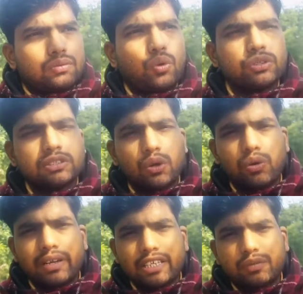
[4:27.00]
कोशिश करूंगा
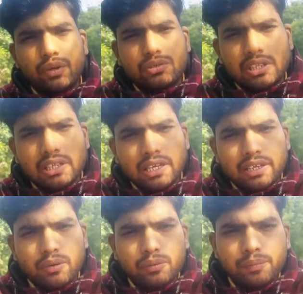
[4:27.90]
नेक्स्ट वीडियो जल्दी लेके
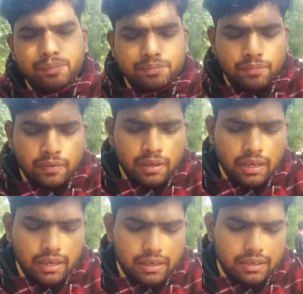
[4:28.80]
आऊँ
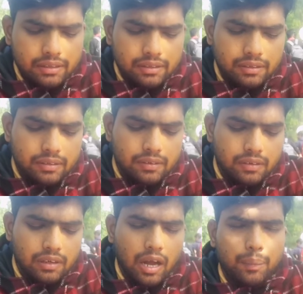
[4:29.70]
एंड
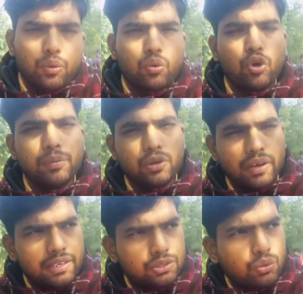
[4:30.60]
आपको कोई भी
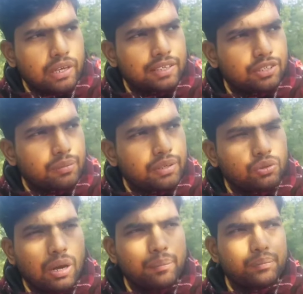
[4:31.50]
क्वेरीज हो कैसी भी तो
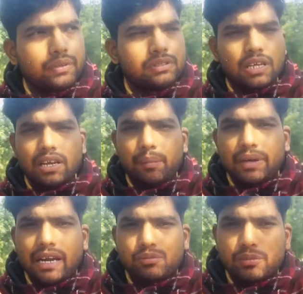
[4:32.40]
आप इंस्टाग्राम पर
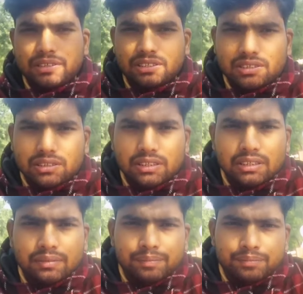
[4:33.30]
डायरेक्ट मुझे मैसेज कर सकते
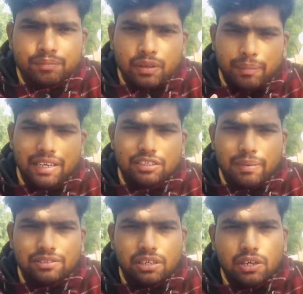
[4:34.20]
हैं मैं नीचे
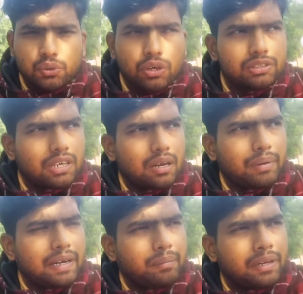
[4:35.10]
मैंशन कर दूंगा इंस्टाग्राम
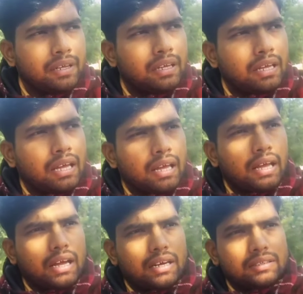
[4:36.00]
आई मेरी
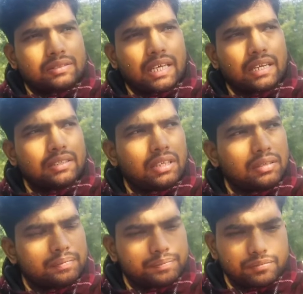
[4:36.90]
एंड सेकेंड
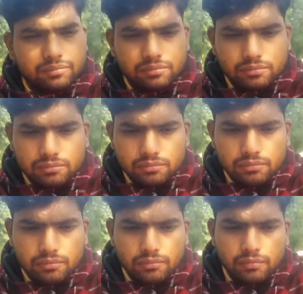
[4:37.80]
थिंग
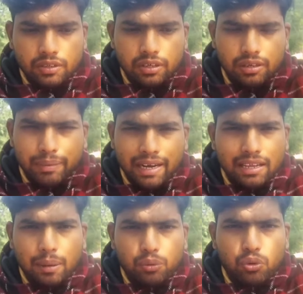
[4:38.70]
कि
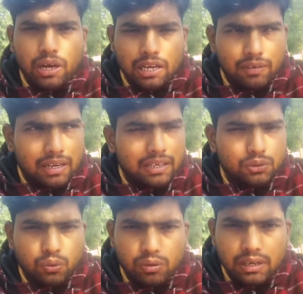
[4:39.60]
मेडिकल आप लोगों को आने वाला है
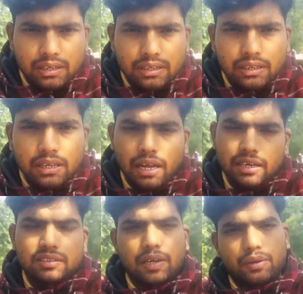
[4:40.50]
तो गुड लक
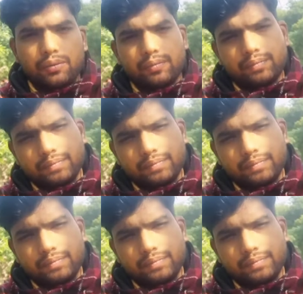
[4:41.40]
एंड थैंक यू